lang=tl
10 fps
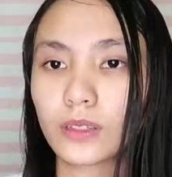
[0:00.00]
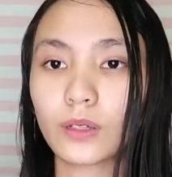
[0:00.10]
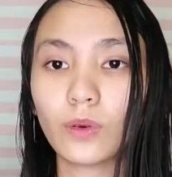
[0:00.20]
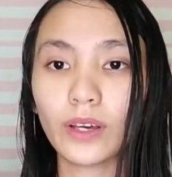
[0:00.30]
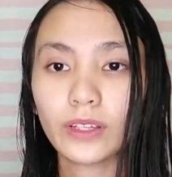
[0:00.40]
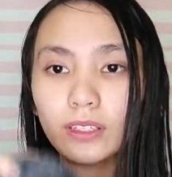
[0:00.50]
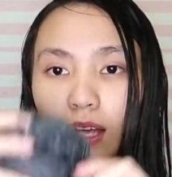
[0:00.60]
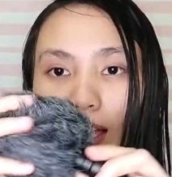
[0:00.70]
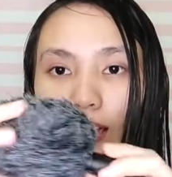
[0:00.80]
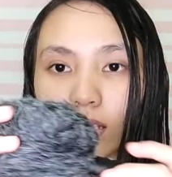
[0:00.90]
So,
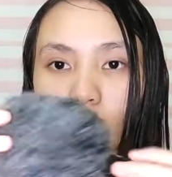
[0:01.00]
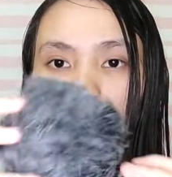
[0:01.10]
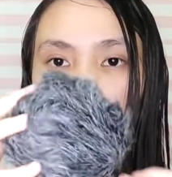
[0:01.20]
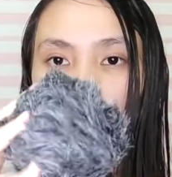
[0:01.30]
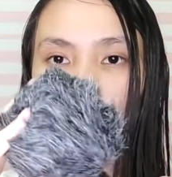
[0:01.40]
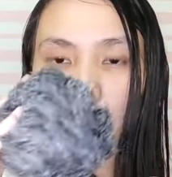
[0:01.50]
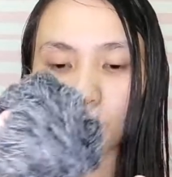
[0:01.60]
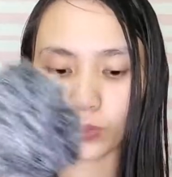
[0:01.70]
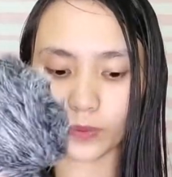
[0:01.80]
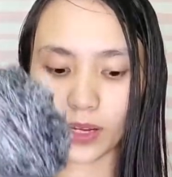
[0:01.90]
ayun guys, sa
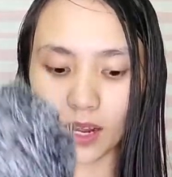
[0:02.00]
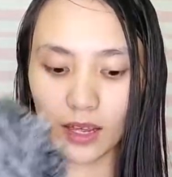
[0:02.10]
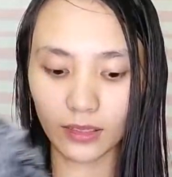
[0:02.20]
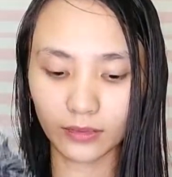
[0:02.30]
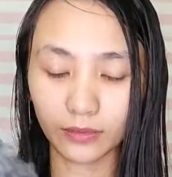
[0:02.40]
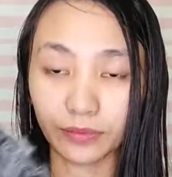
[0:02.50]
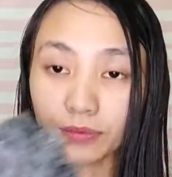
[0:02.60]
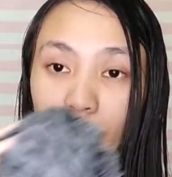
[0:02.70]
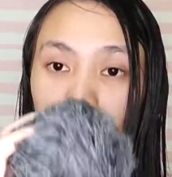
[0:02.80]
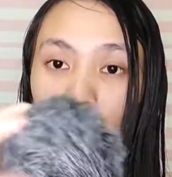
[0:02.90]
microphone pala.
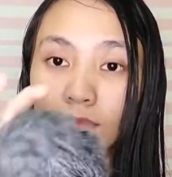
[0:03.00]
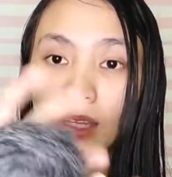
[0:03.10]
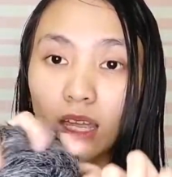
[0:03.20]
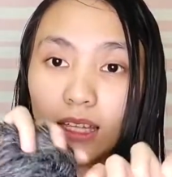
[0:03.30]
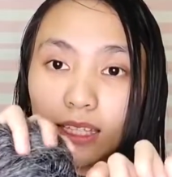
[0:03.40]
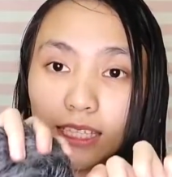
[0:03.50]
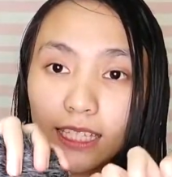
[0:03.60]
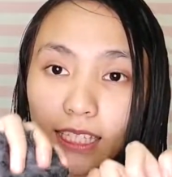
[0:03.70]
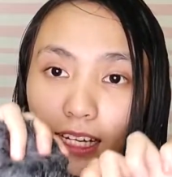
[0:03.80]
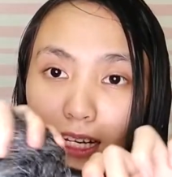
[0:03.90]

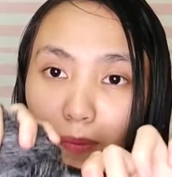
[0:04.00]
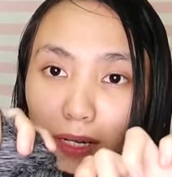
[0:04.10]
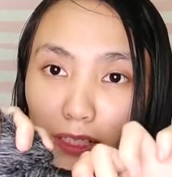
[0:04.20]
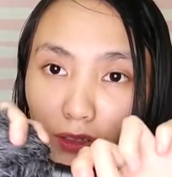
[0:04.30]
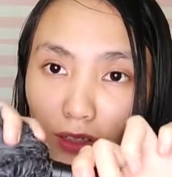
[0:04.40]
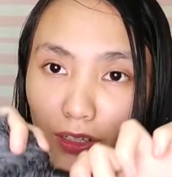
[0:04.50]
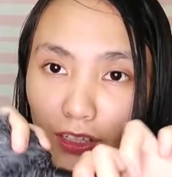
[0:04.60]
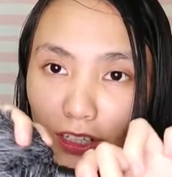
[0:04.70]
Natatanggal pala to.